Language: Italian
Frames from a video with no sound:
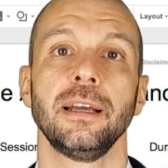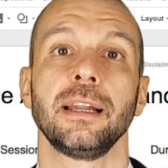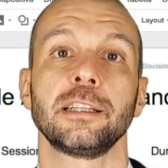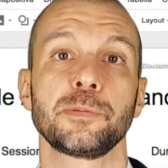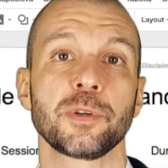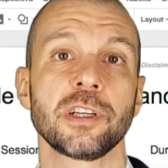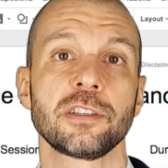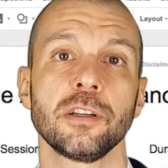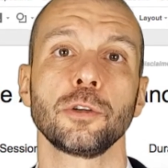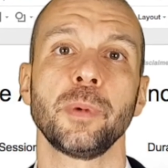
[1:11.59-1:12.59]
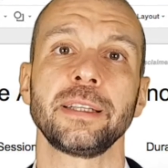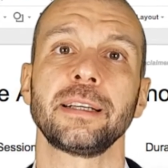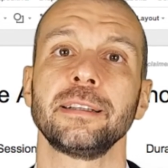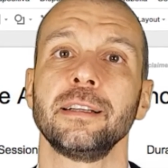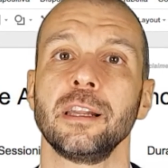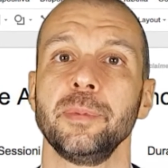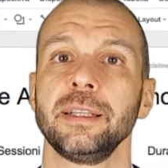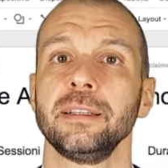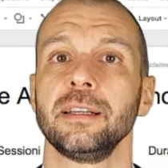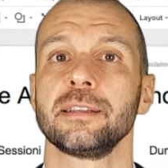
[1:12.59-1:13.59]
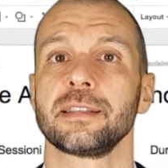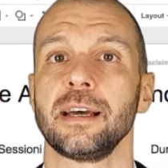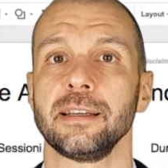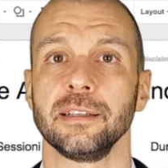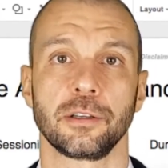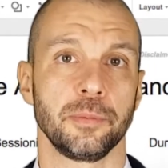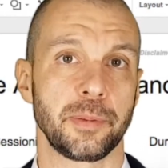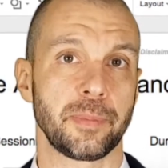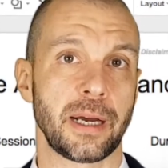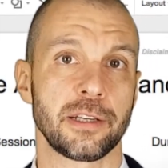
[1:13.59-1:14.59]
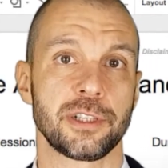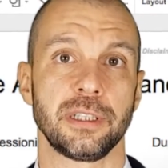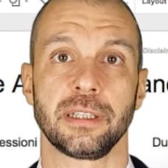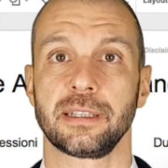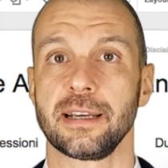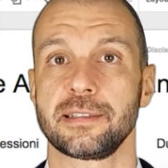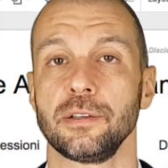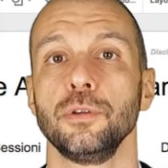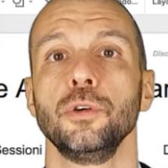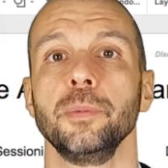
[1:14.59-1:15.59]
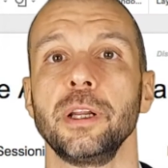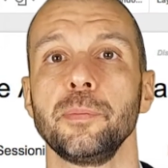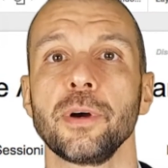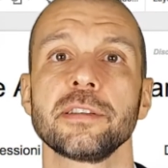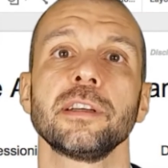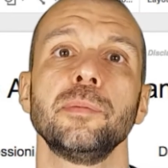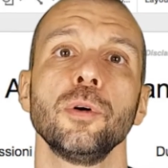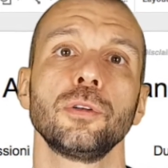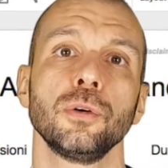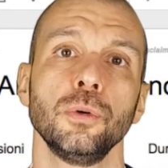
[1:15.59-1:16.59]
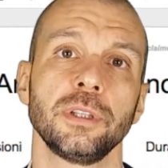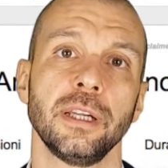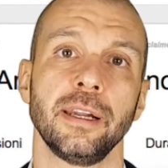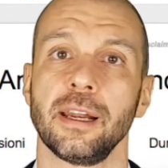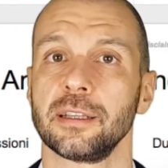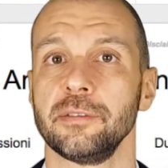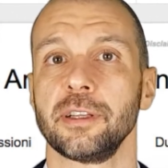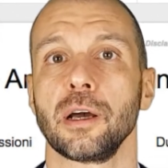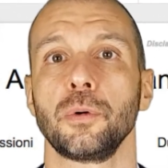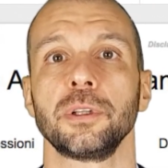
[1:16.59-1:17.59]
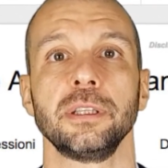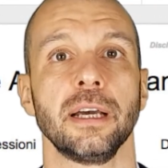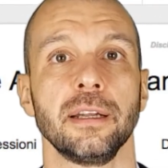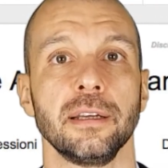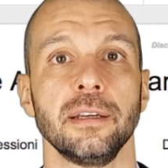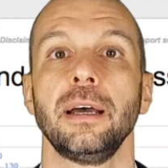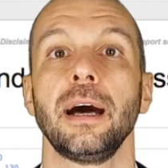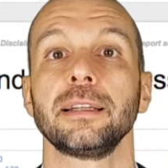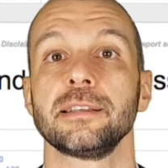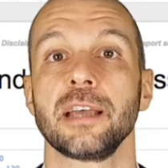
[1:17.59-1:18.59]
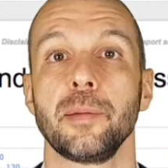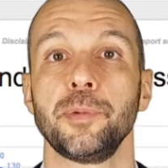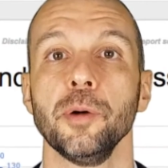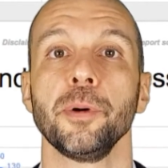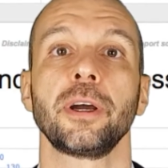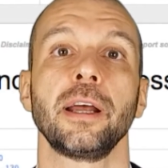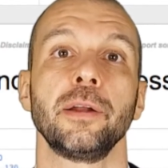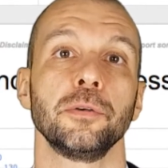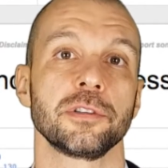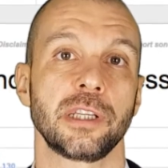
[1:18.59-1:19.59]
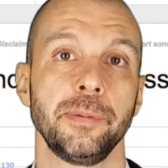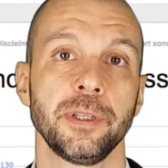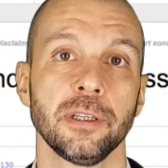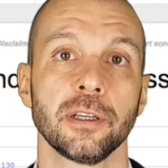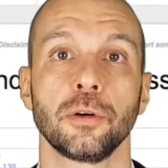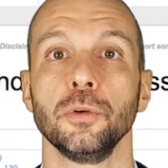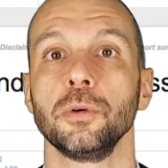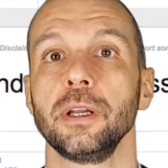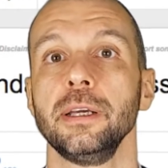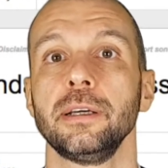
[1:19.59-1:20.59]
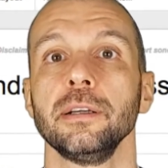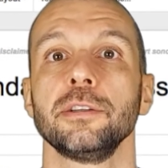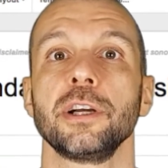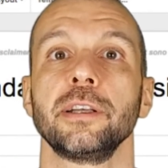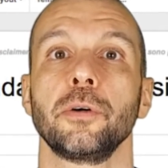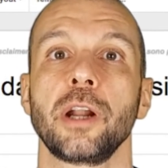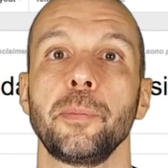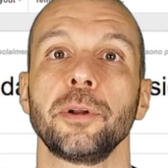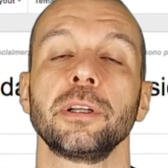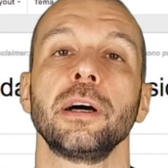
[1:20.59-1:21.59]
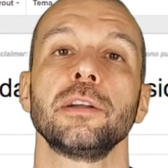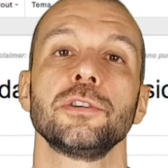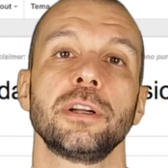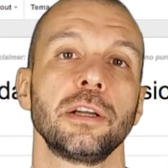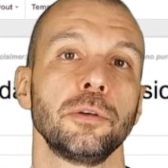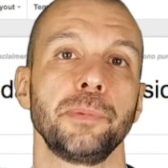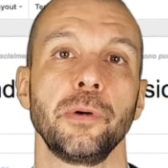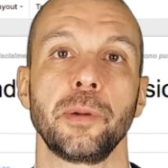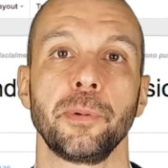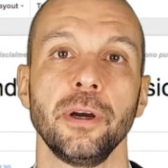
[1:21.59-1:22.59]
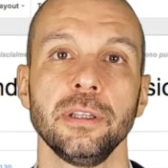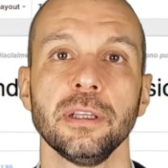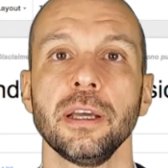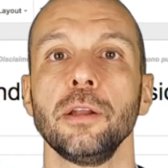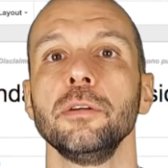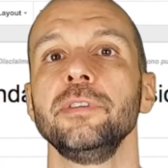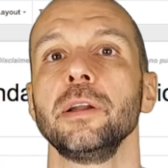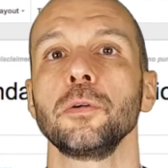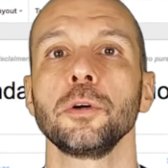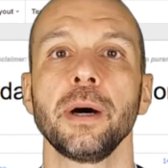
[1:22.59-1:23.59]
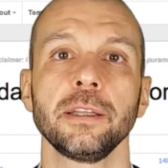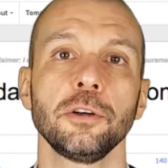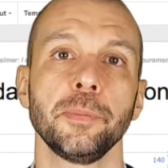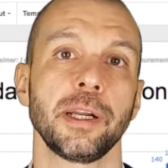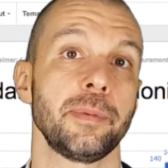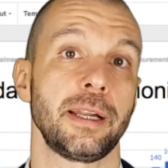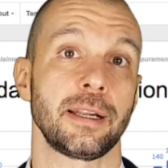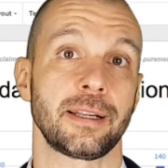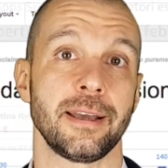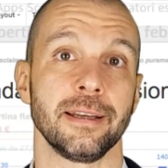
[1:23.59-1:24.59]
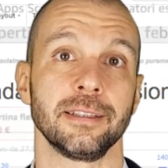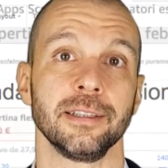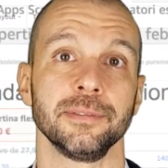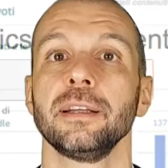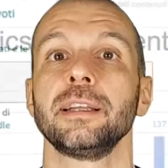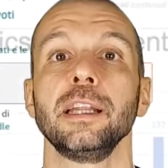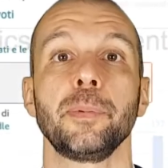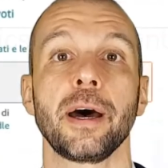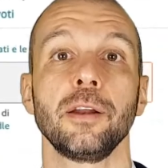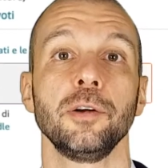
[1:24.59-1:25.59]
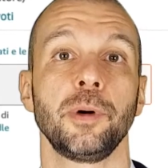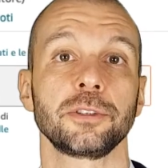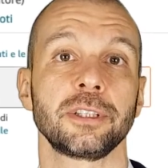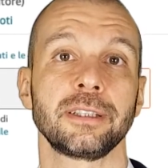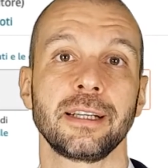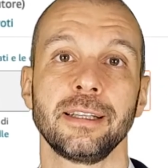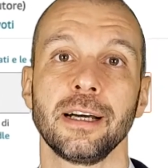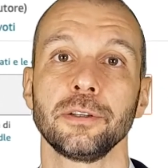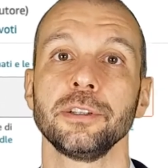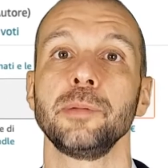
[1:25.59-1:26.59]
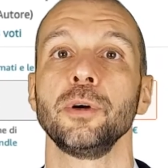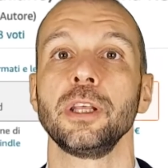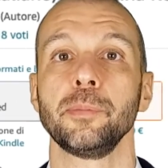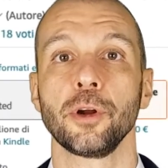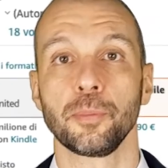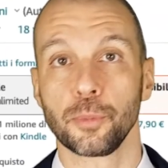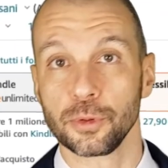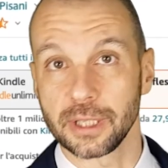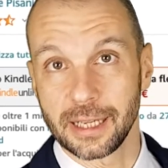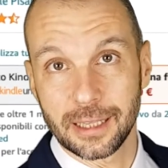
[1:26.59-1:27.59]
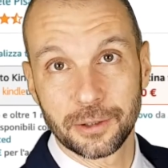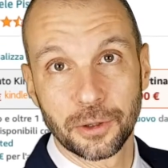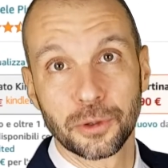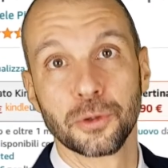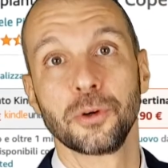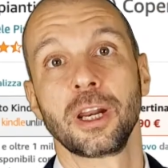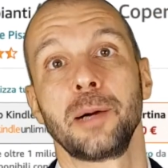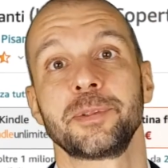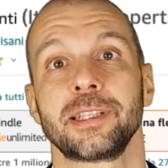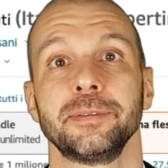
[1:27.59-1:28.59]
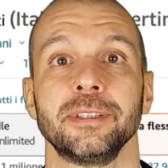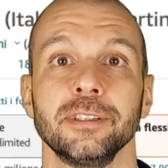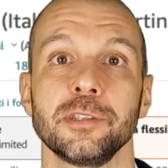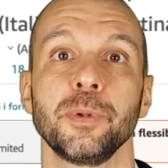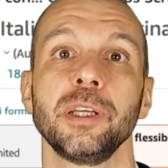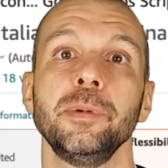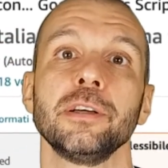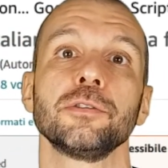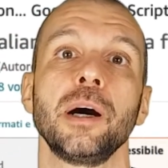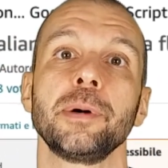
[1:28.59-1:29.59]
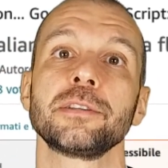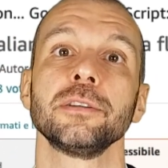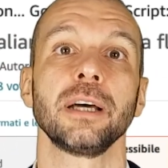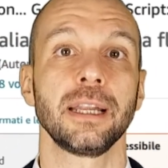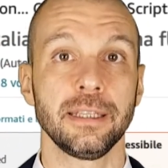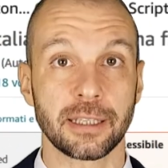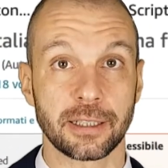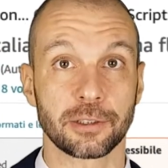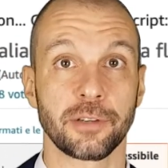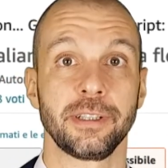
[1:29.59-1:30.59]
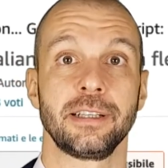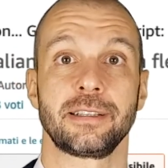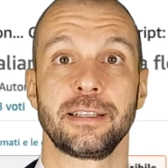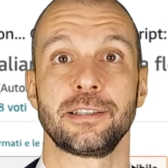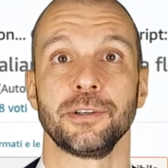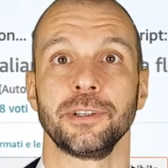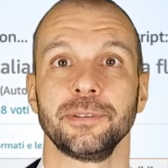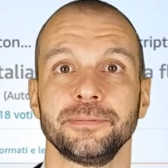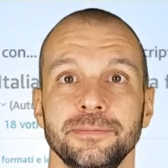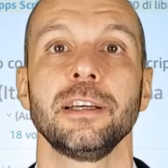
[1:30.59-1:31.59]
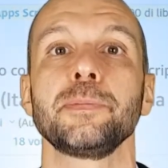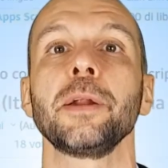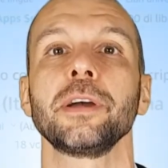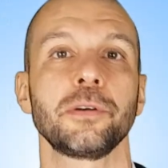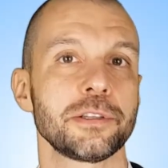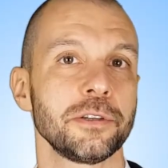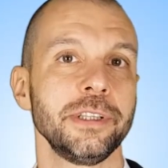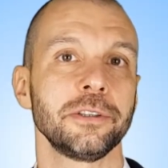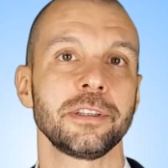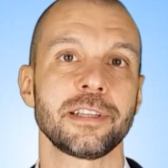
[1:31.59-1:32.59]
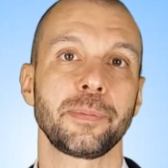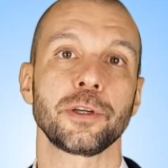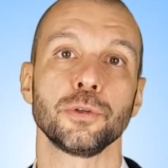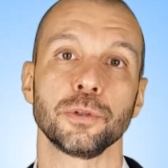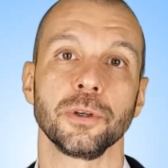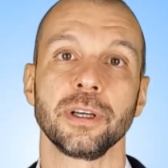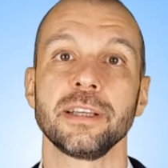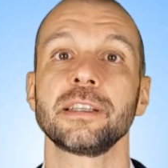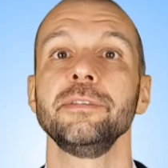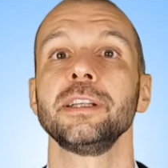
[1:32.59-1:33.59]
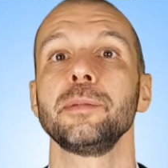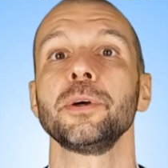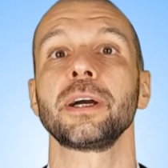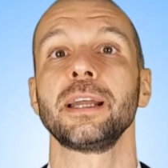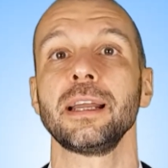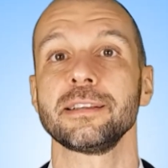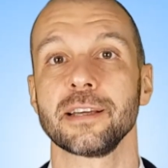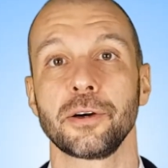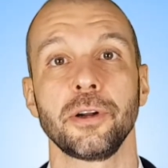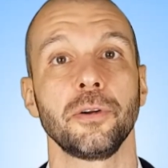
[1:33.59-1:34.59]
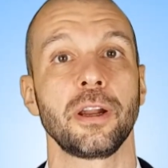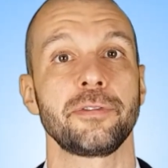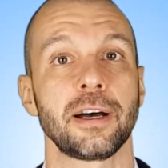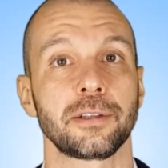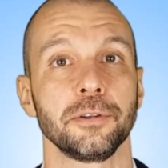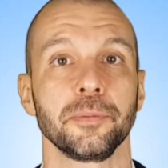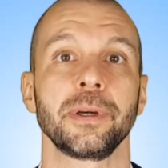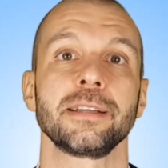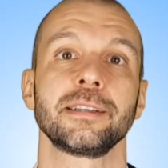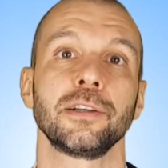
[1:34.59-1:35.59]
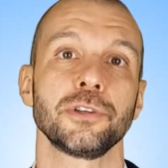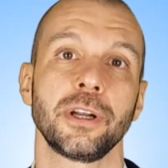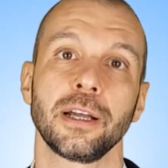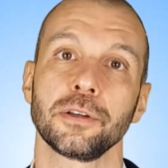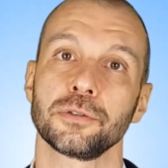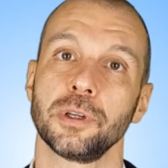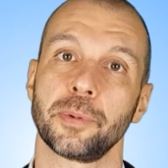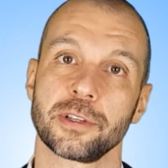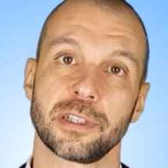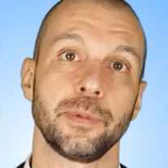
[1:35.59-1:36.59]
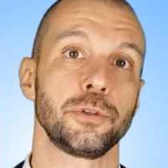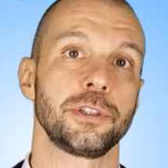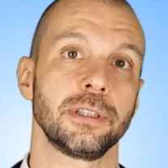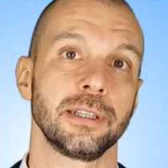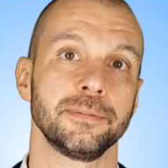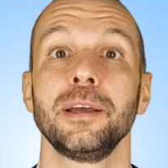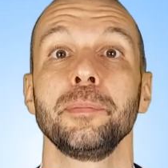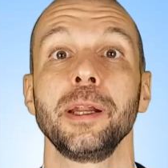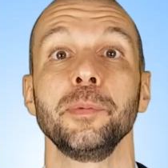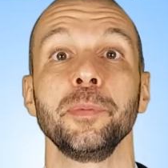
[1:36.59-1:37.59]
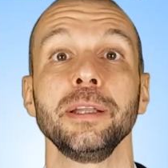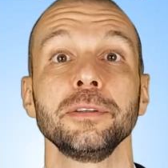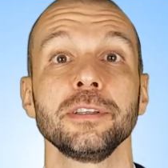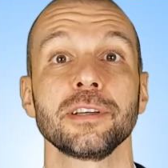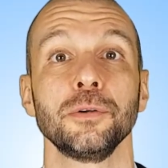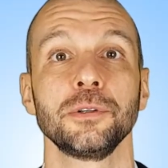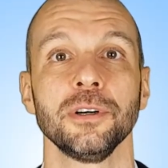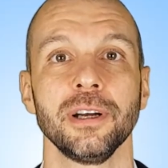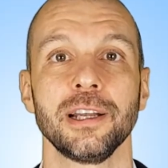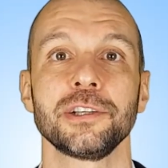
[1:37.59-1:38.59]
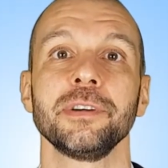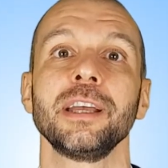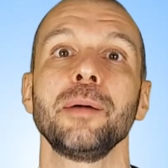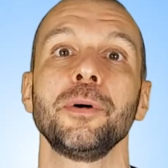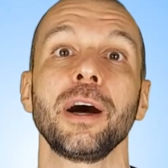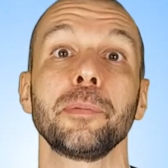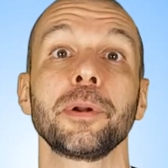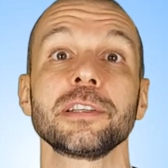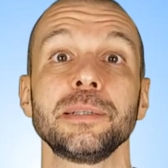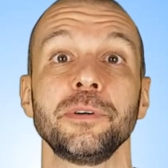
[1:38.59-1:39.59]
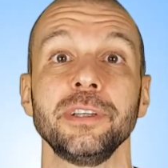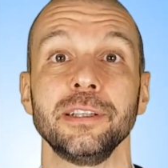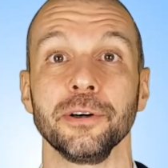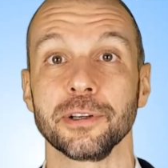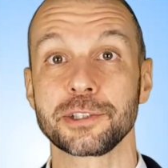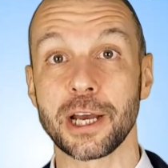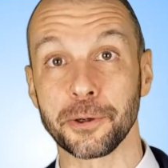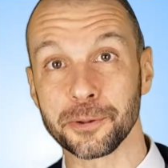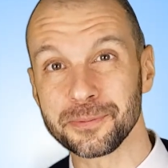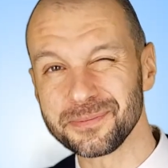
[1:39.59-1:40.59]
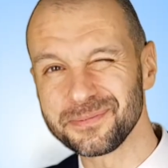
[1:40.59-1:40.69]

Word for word: La disposizione automatica degli elementi nelle slide, come immagini, testi o numeri, può essere molto utile nelle attività quotidiane. Ad esempio, può creare uno script che con un clic genera un report aggiornato in PowerPoint e lo invia in automatico per email al cliente. Te ne parlo in modo dettagliato nel mio libro Punta in alto con Google Apps Script, disponibile su Amazon al link che trovi in descrizione. Spero che questo video ti sia piaciuto, iscriviti al mio canale se ancora non l'hai fatto per essere aggiornato sulle prossime uscite. Per il momento ti saluto e ci vediamo al prossimo video, ciao!